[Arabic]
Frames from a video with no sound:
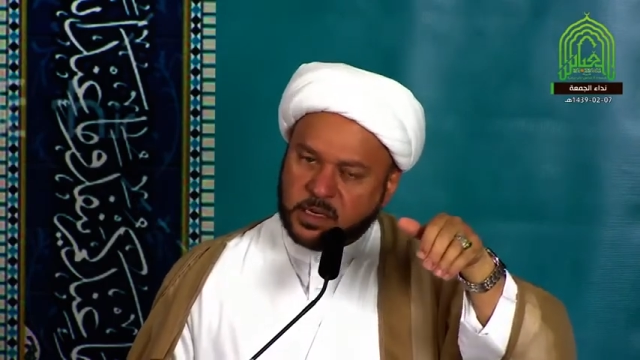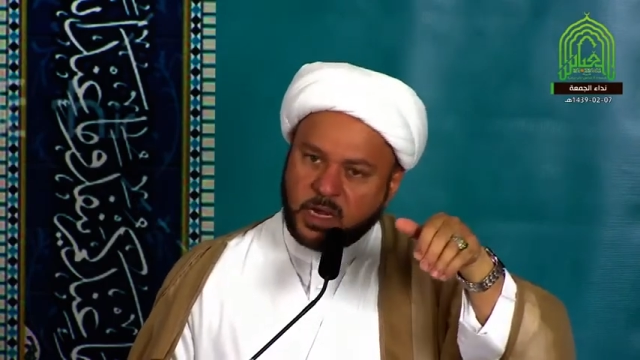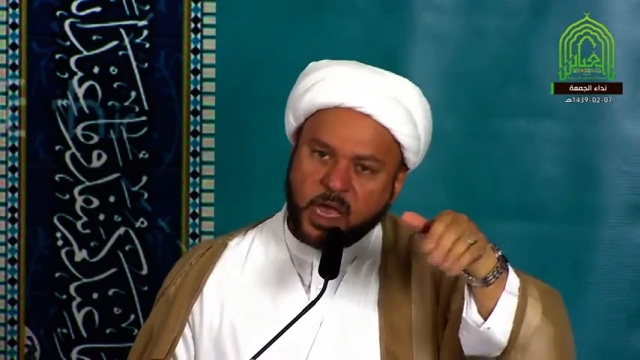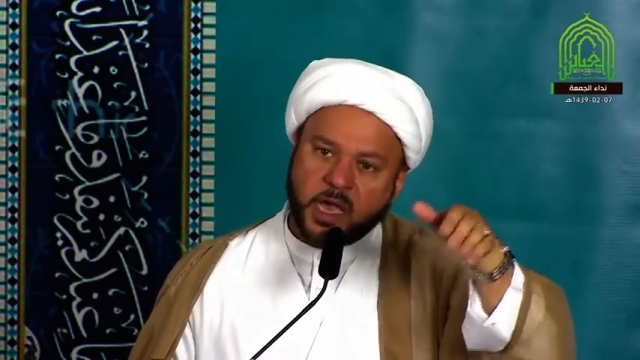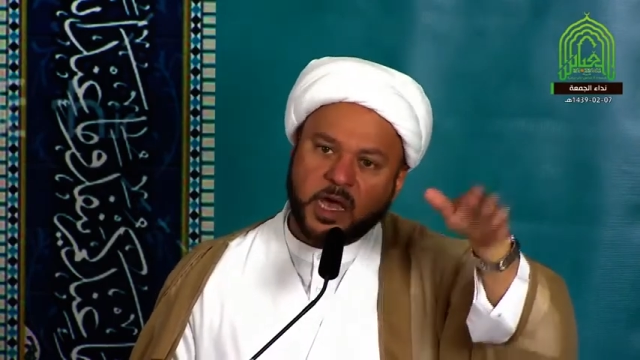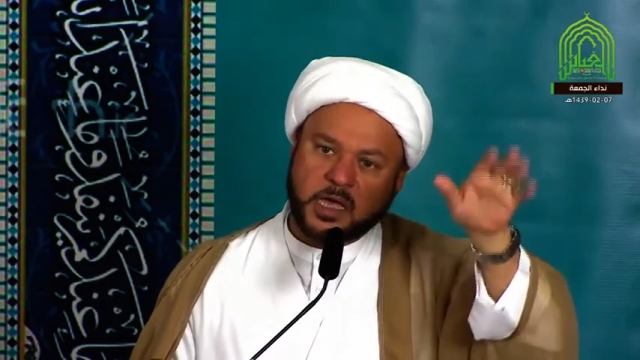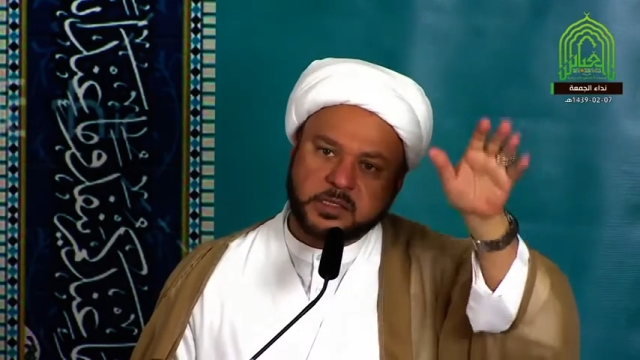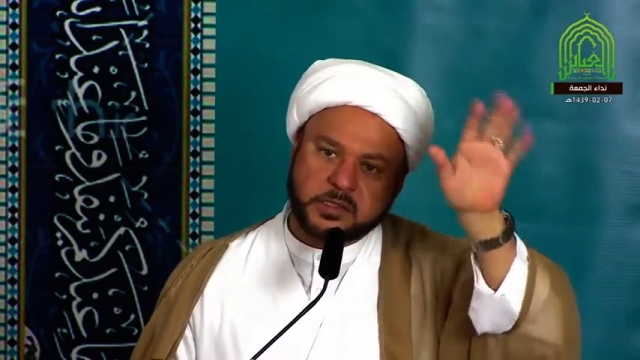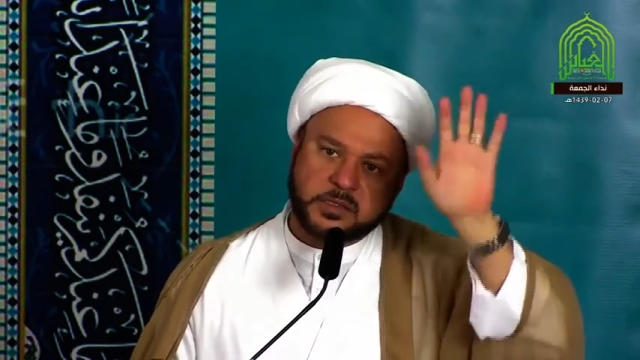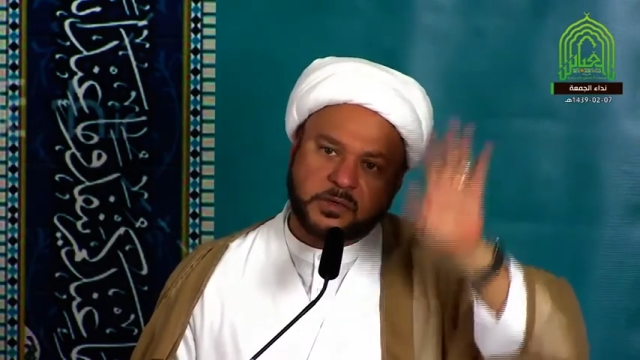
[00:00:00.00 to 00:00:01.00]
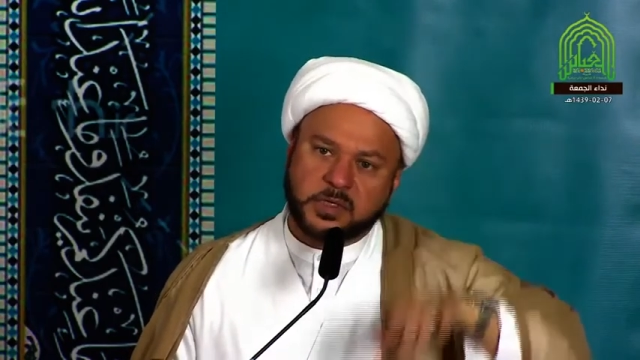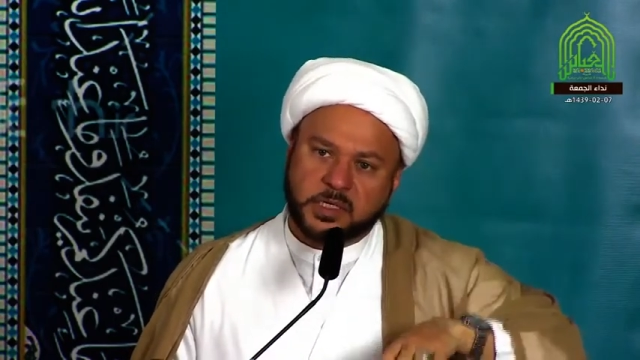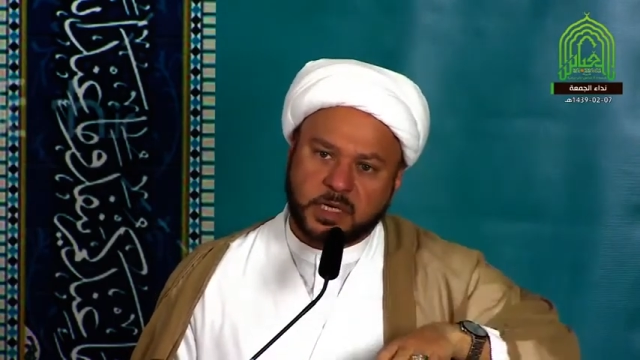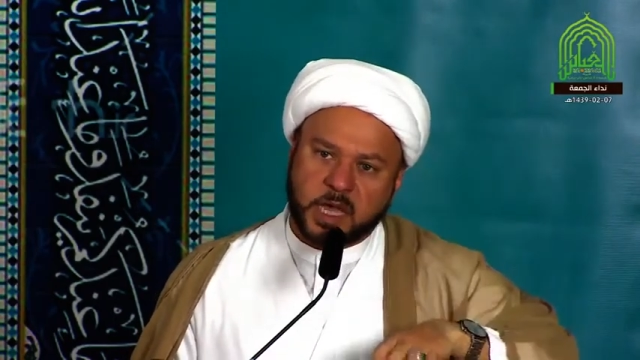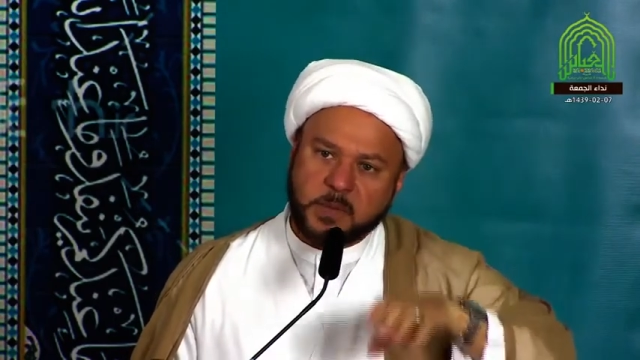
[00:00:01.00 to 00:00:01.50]
الحياة
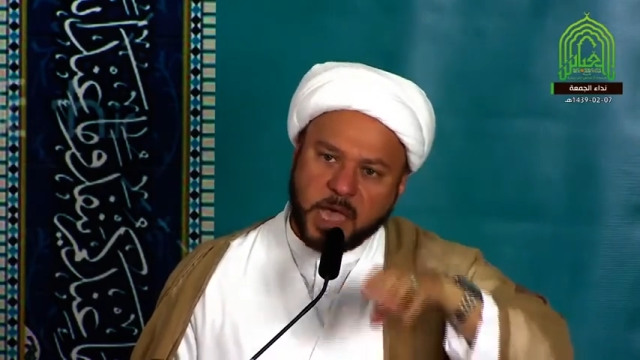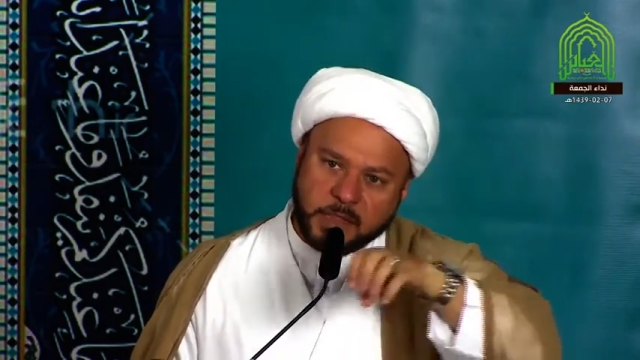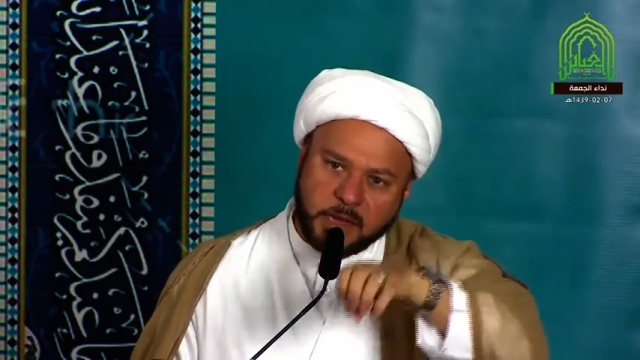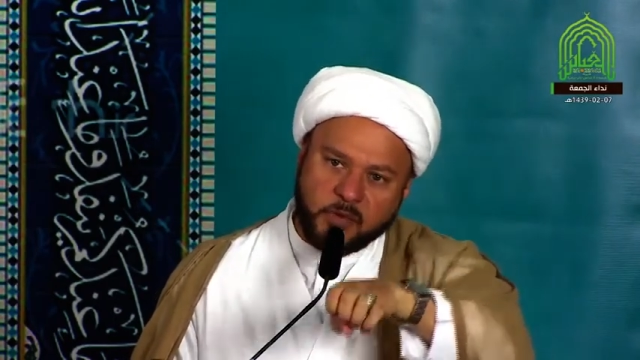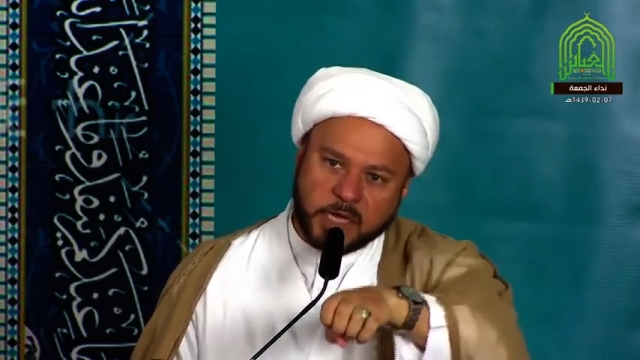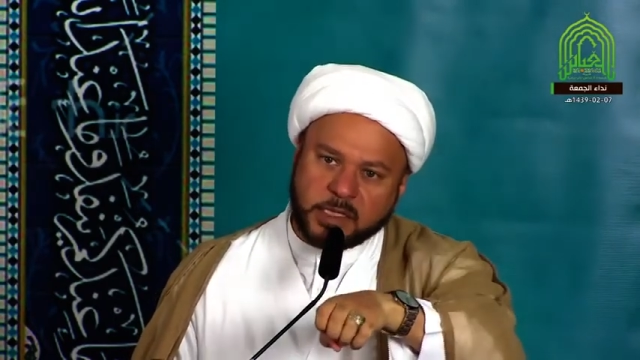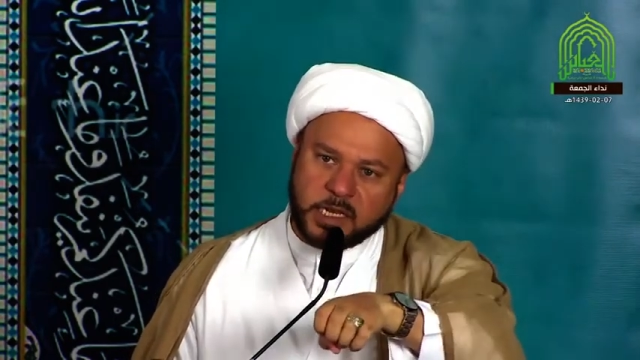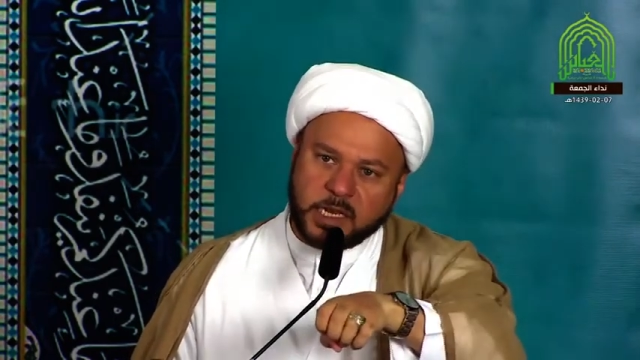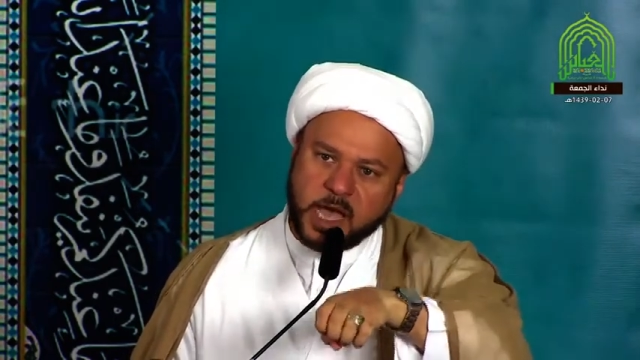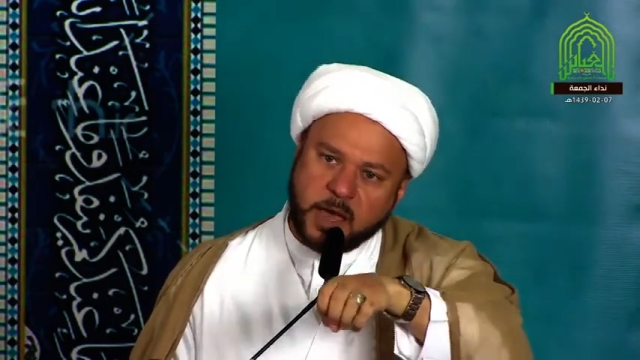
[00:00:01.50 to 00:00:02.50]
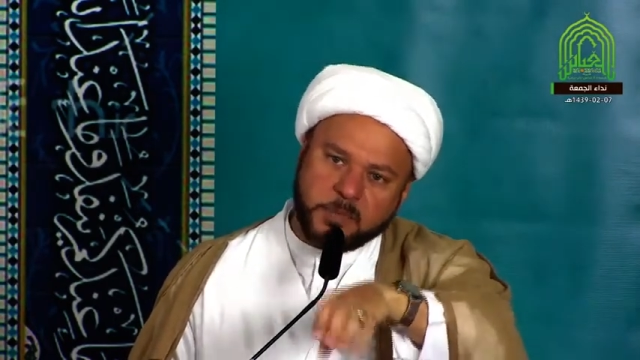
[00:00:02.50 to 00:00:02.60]
الدنيا هم هذا الوقت لله